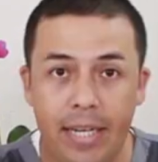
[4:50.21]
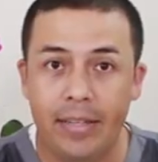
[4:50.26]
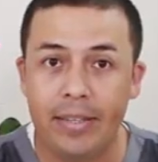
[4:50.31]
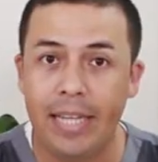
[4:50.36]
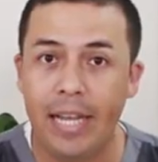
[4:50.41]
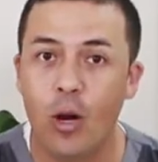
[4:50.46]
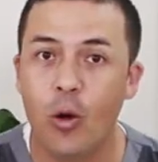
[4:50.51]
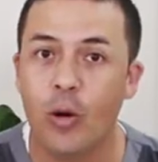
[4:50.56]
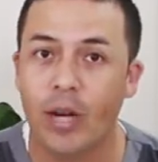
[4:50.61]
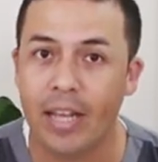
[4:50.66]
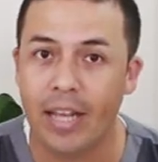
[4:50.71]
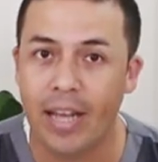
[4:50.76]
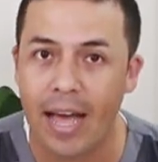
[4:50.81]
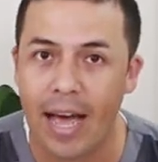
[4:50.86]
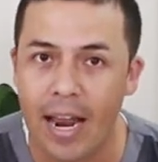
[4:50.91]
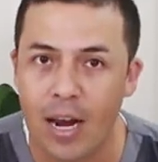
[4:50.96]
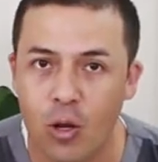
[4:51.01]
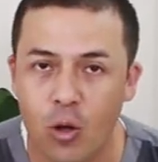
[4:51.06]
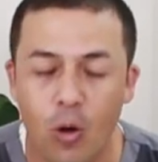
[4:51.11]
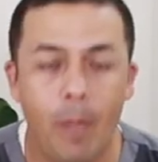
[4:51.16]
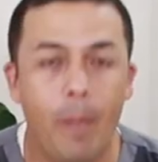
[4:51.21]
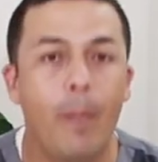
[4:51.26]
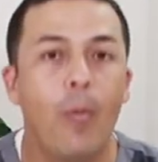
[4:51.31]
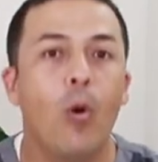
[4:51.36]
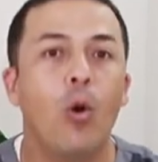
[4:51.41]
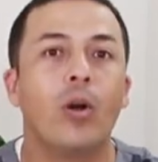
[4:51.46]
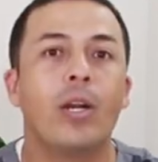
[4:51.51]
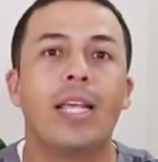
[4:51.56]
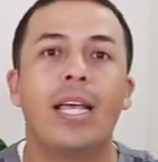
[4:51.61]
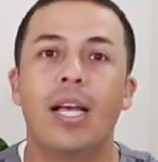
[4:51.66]
Y te lo recalco
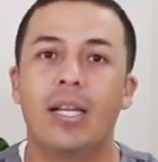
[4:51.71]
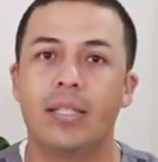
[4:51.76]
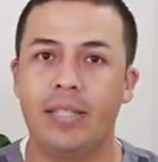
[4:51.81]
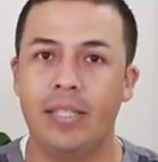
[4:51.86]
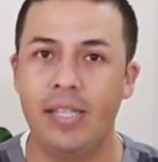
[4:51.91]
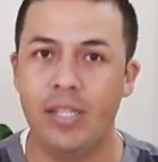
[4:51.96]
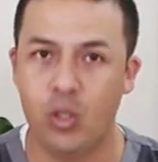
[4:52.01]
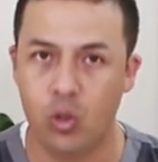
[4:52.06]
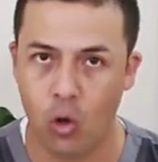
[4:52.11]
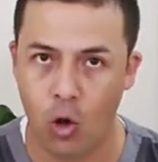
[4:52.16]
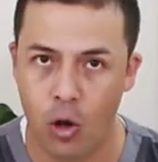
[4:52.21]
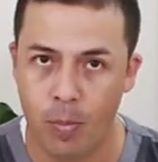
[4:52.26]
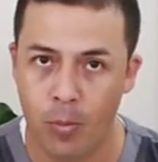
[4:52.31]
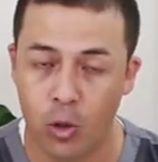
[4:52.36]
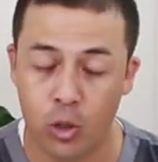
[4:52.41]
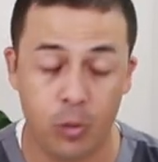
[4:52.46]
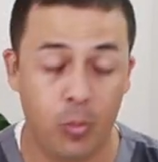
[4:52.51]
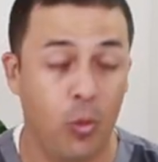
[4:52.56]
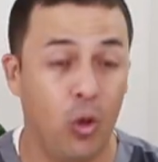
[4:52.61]
porque así somos.